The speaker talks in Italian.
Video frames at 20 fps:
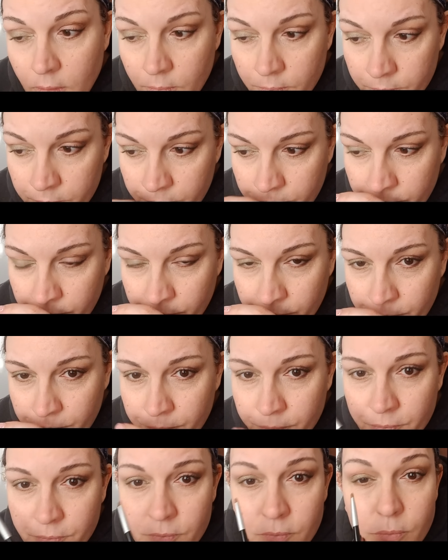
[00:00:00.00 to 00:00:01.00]

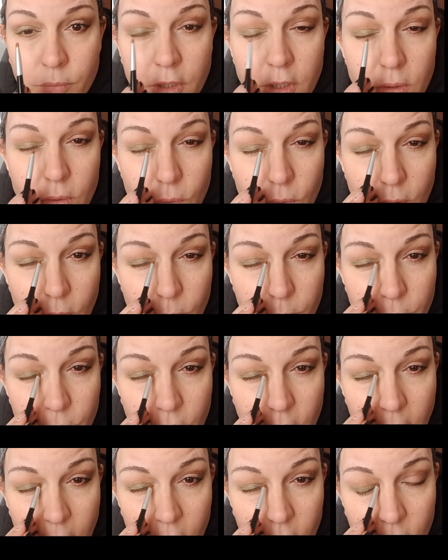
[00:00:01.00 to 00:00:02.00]
prendo quello più
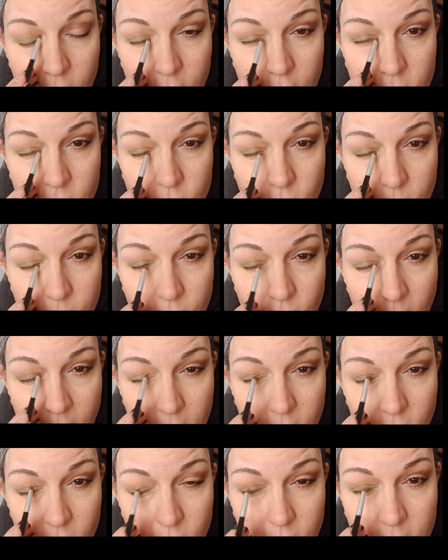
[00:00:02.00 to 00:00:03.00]
chiaro e faccio il mio
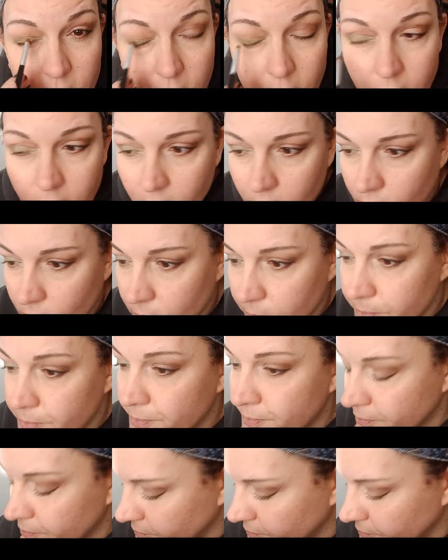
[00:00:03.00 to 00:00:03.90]
angolo interno